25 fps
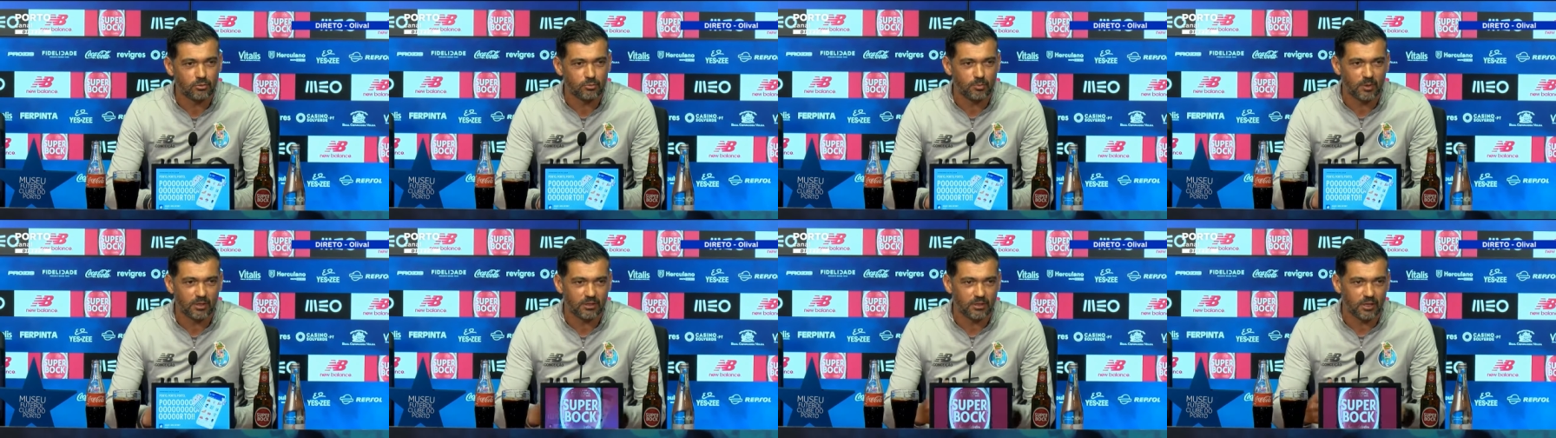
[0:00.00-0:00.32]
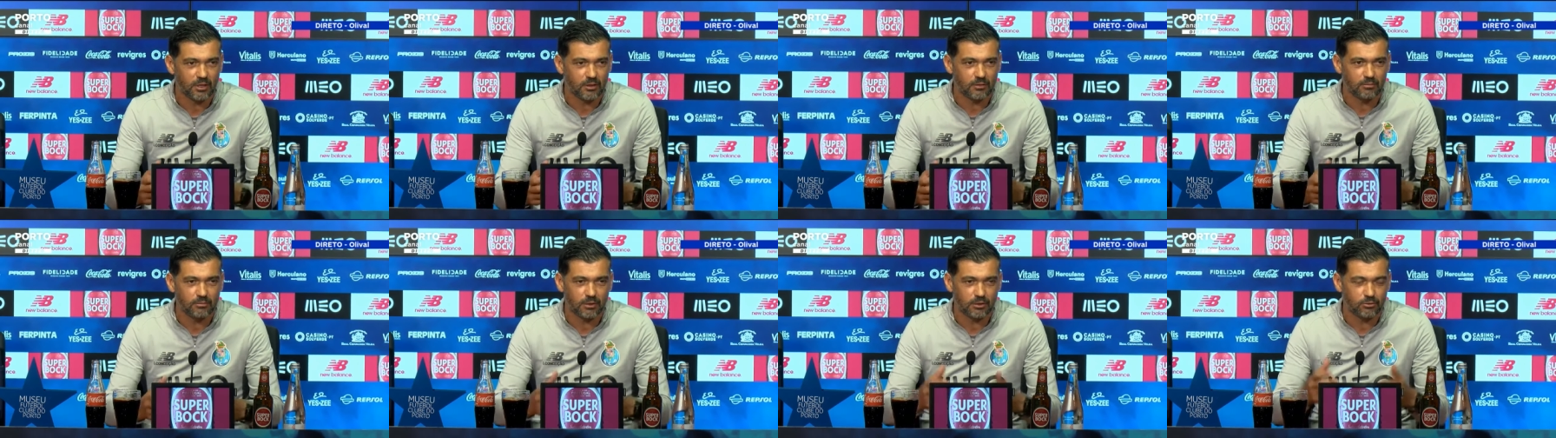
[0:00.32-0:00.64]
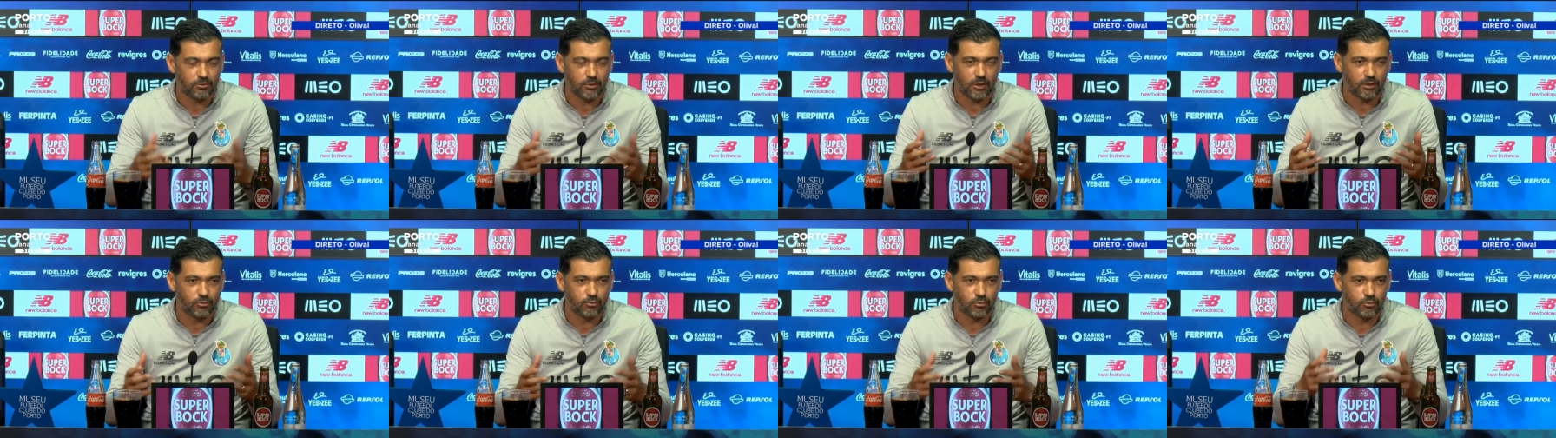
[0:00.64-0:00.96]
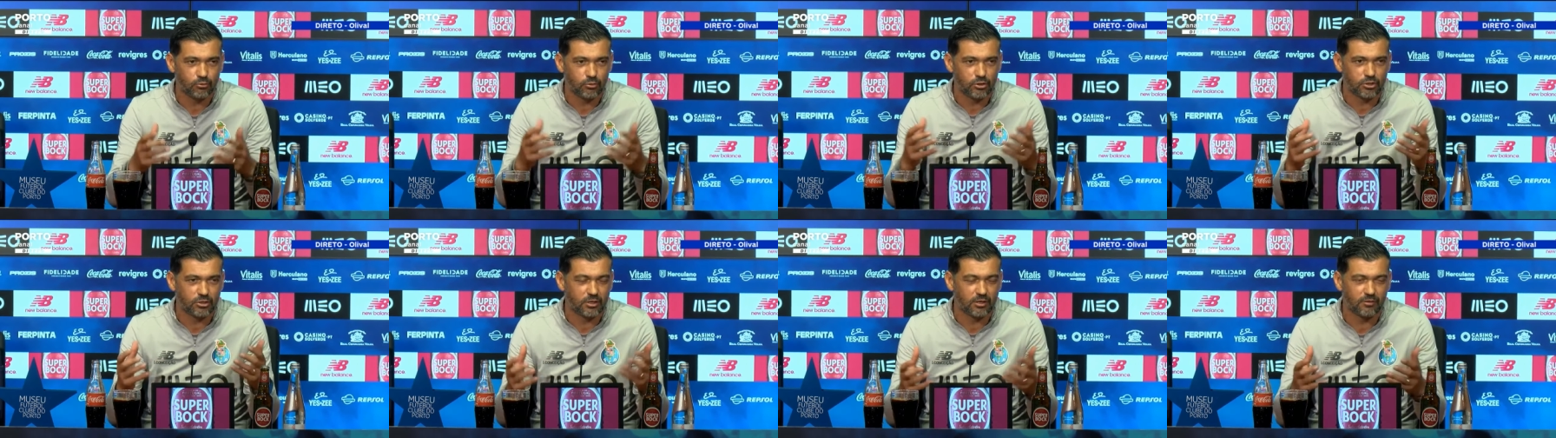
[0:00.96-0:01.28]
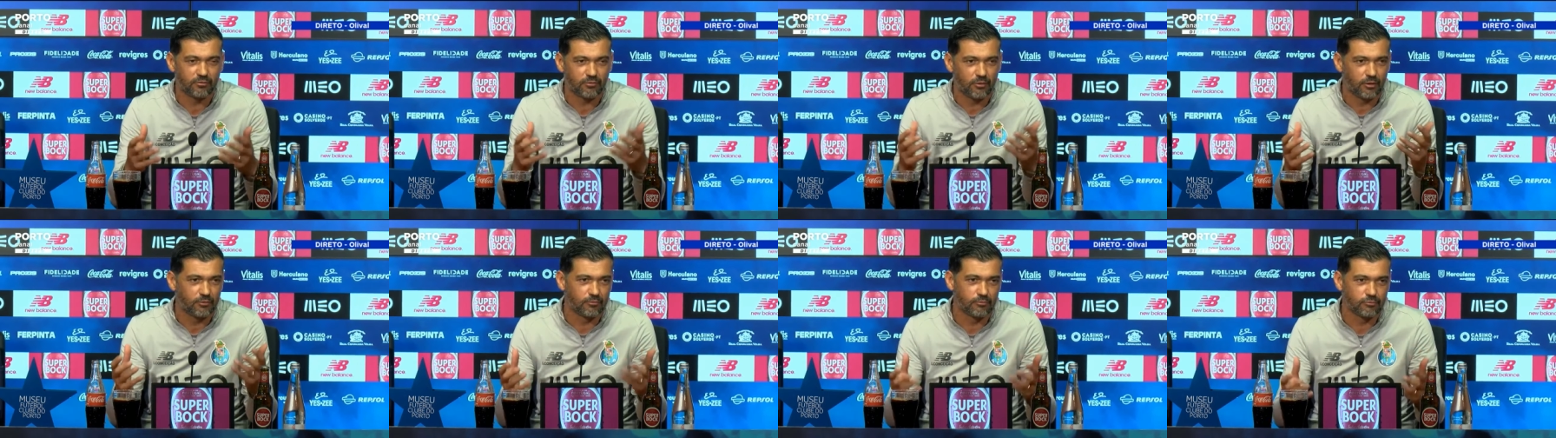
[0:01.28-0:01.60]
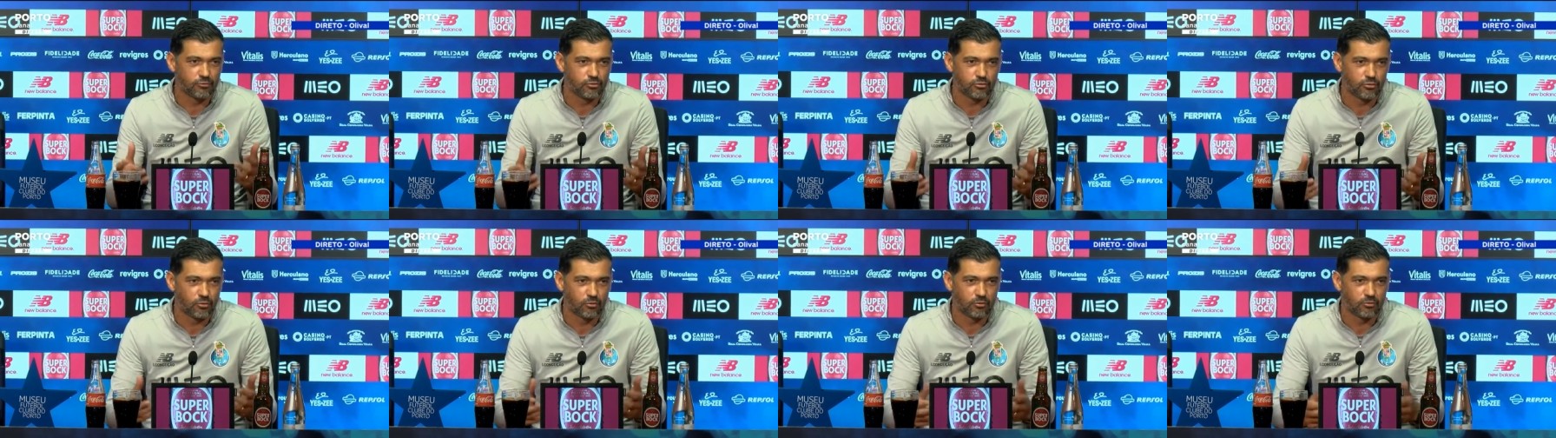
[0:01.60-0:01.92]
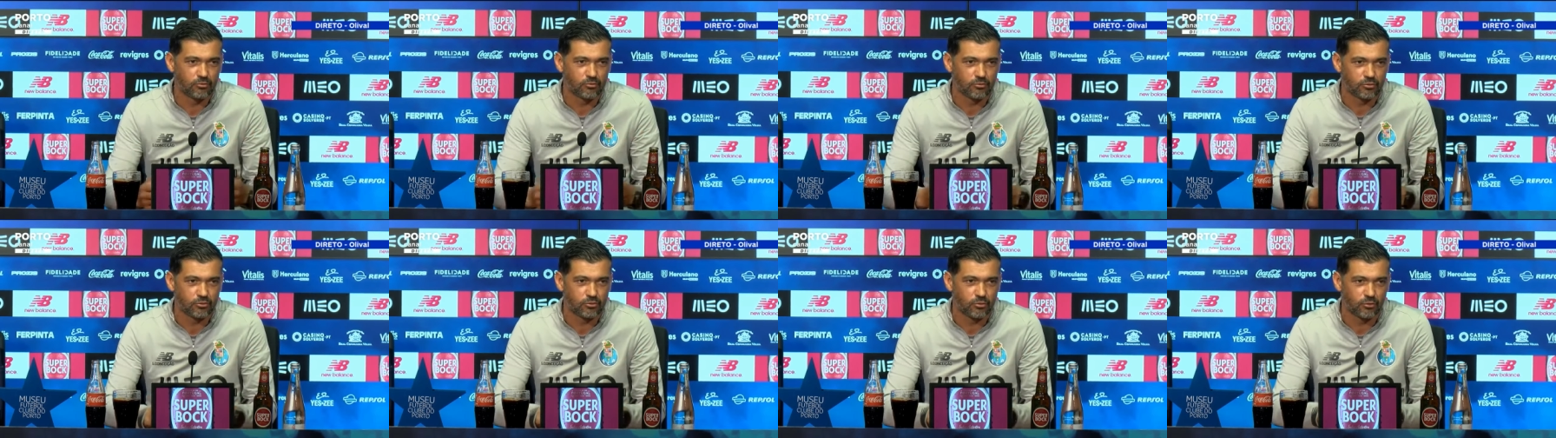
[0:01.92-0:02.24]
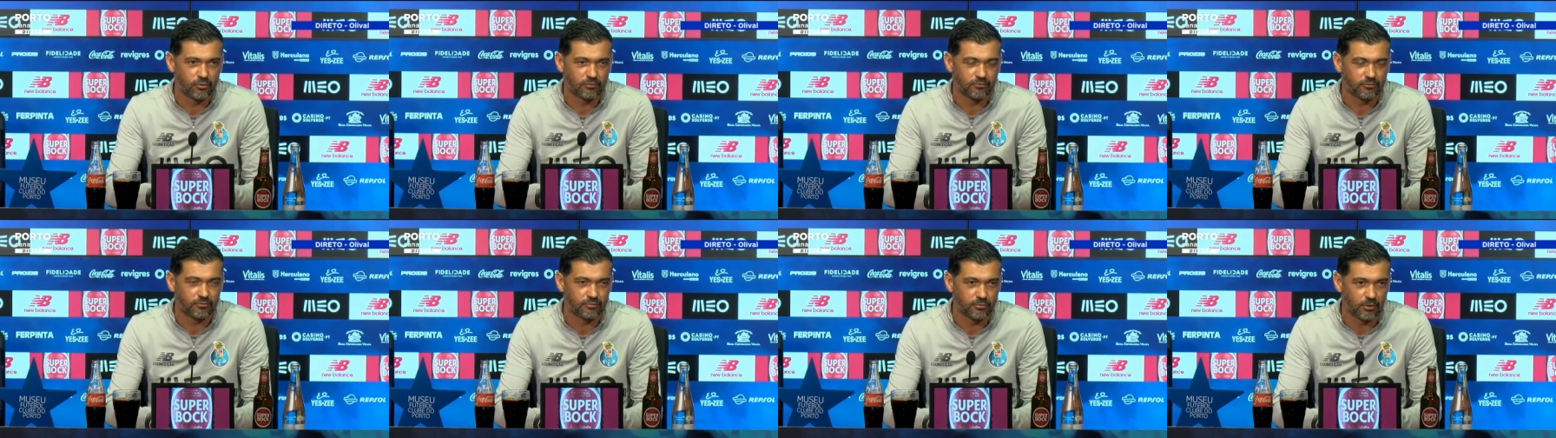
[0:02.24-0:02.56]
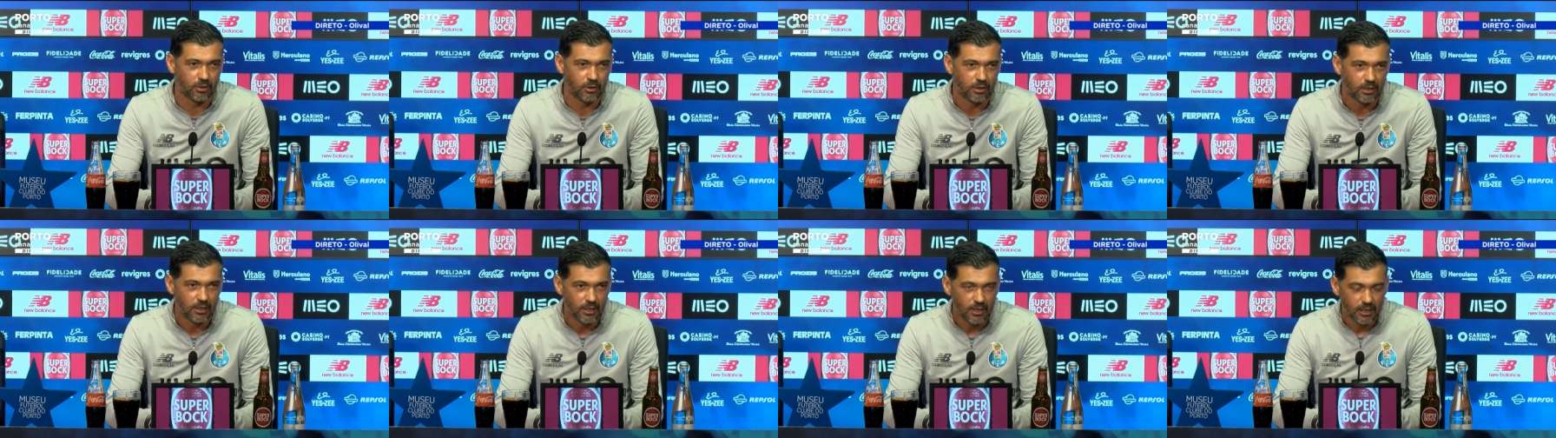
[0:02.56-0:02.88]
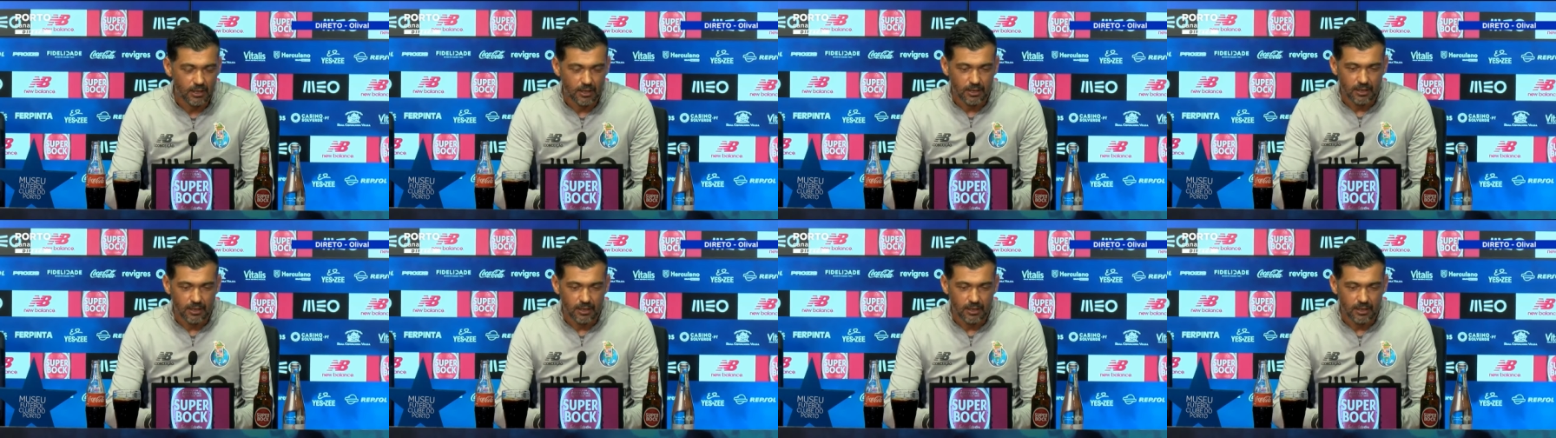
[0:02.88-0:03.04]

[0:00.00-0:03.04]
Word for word: O espetáculo é, é, tudo isto que envolve um jogo, um jogo de futebol.